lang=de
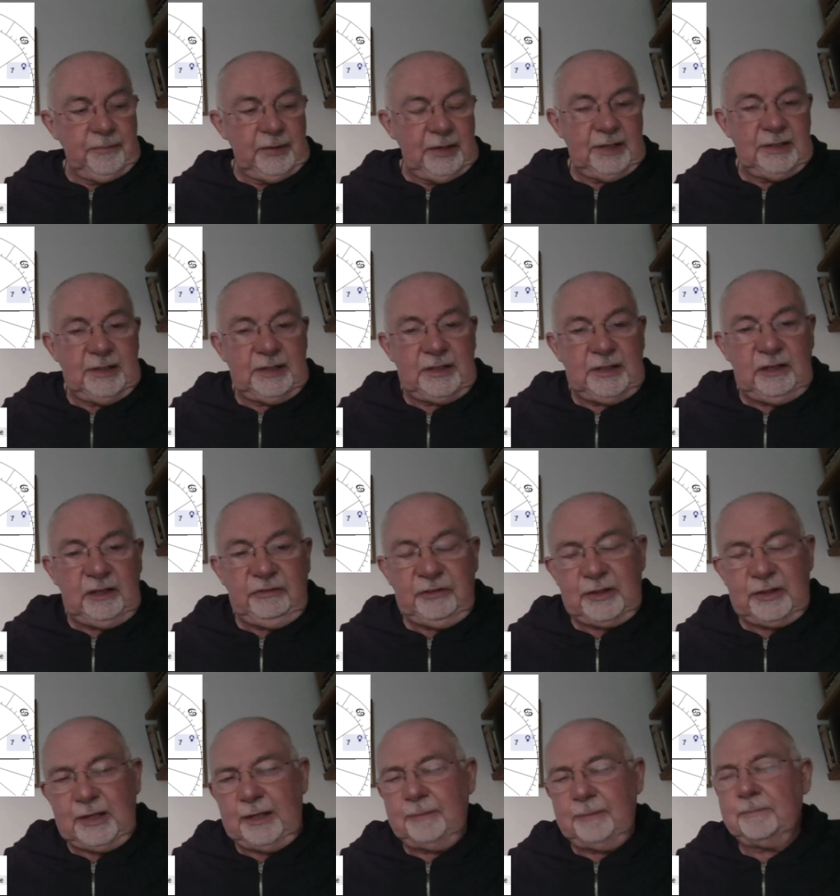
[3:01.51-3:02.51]
in die Tiefe
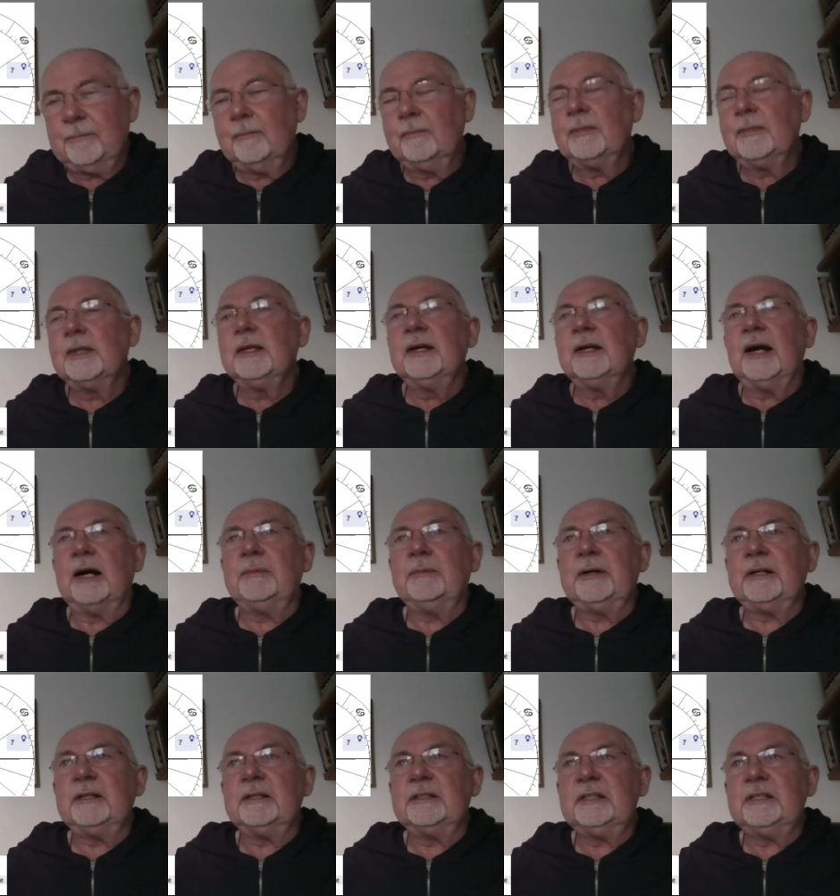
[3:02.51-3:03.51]
gehen.
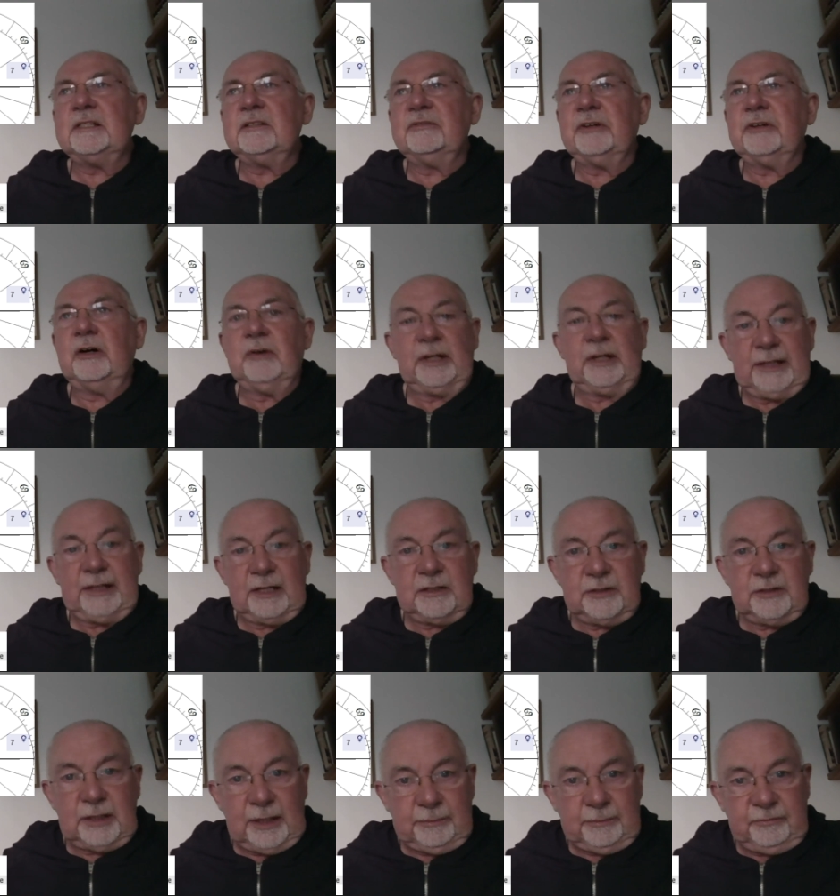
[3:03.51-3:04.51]
Aber diese Frau hat
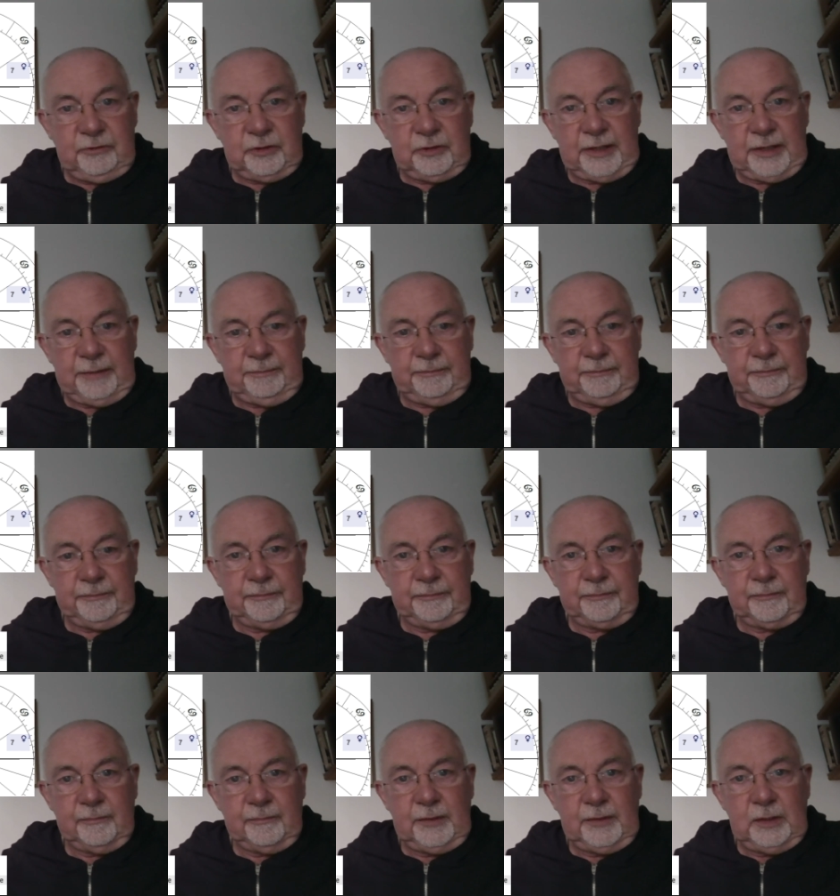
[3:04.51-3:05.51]
Angst gehabt vor dem.
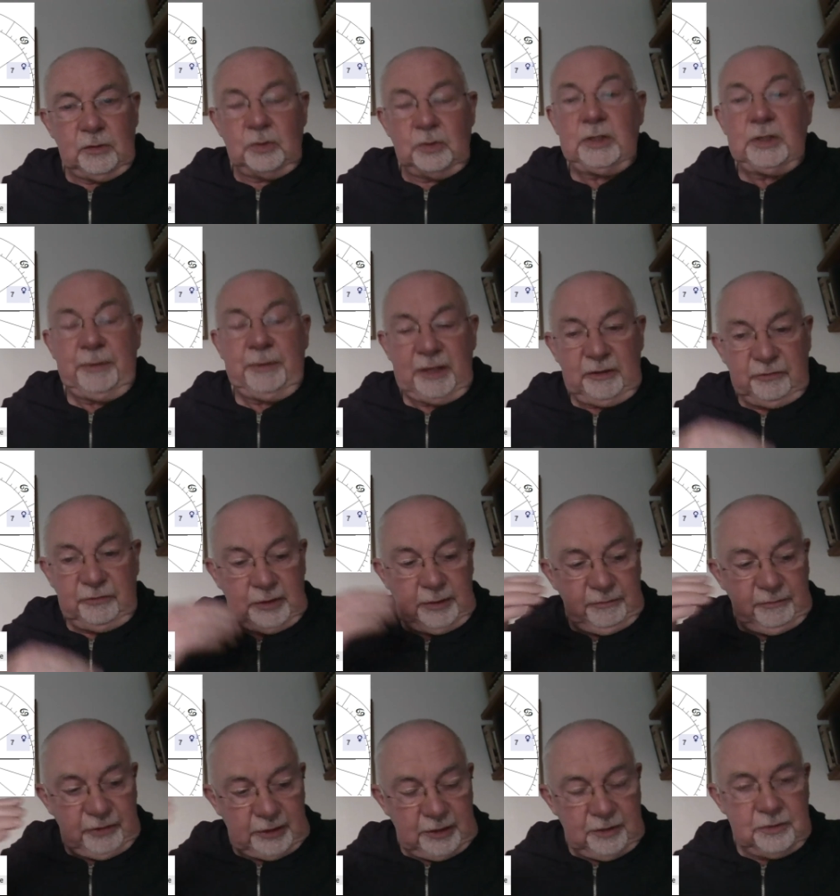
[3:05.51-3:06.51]
Unabhängig von
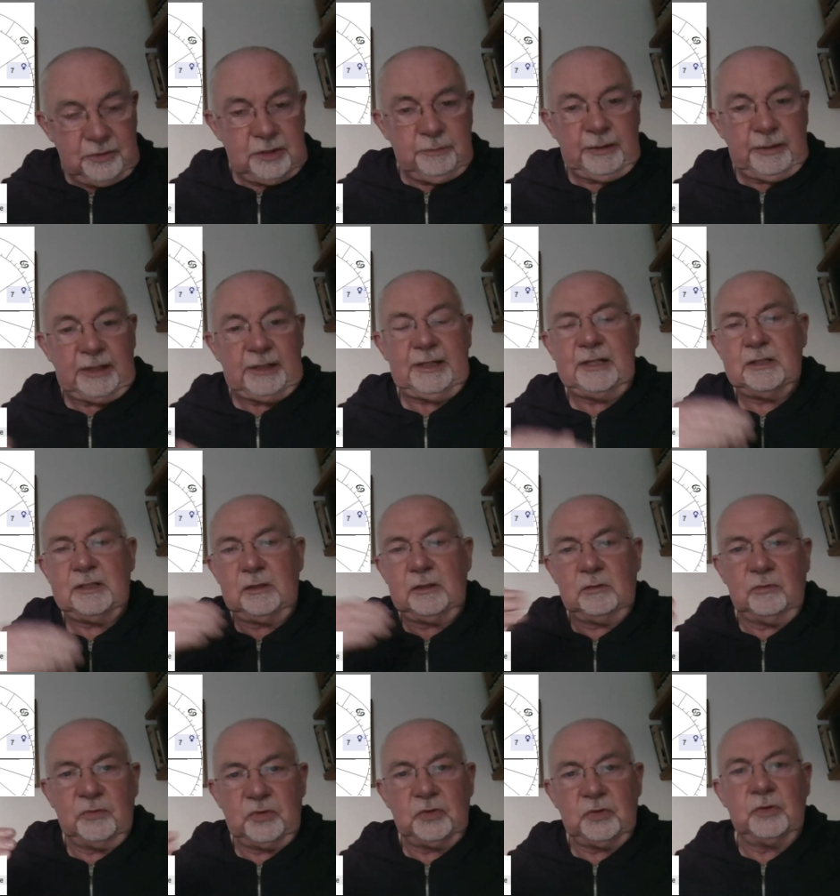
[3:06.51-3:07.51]
dem Vertrauensmangel, den sie
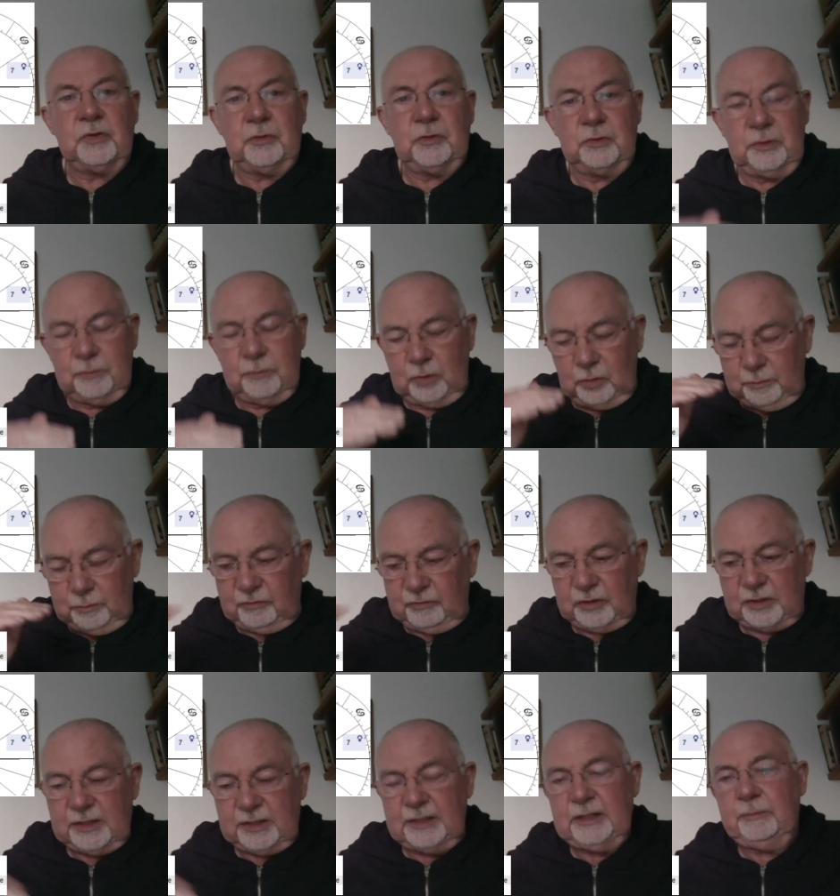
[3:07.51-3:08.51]
sowieso un,
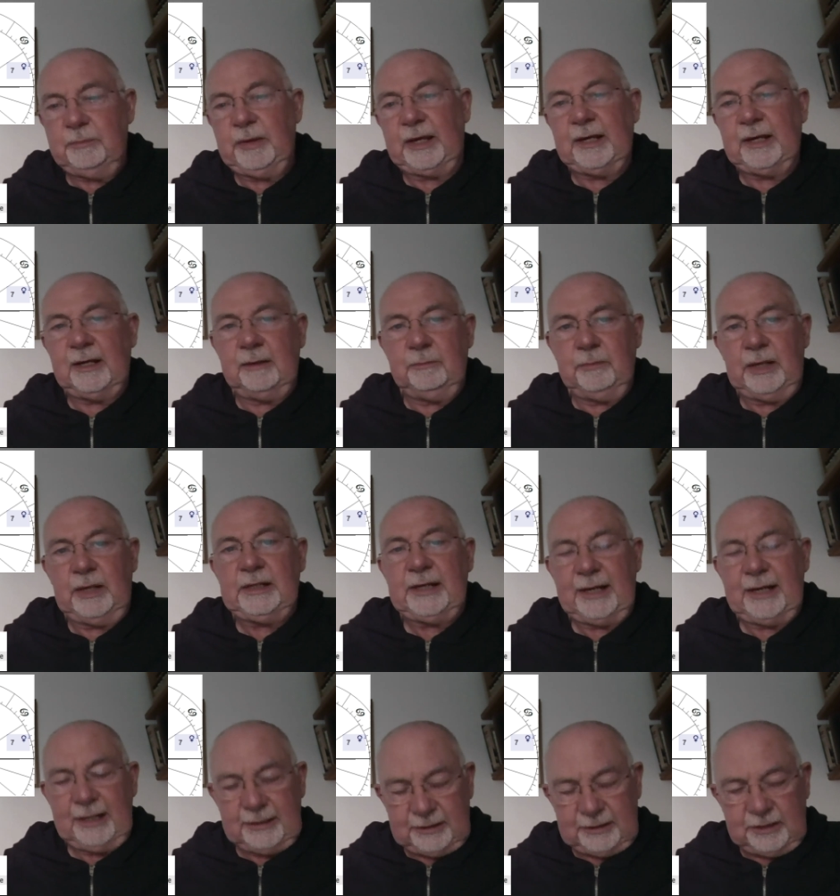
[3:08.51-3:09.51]
unbewusst in die Menge,
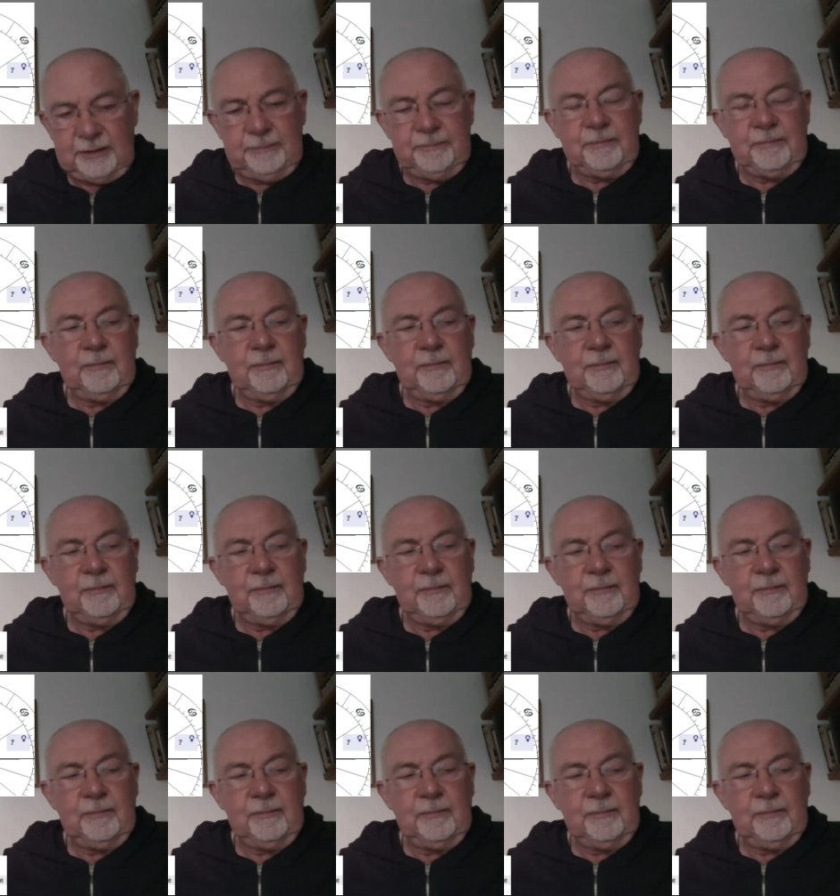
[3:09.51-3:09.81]
Männer hat.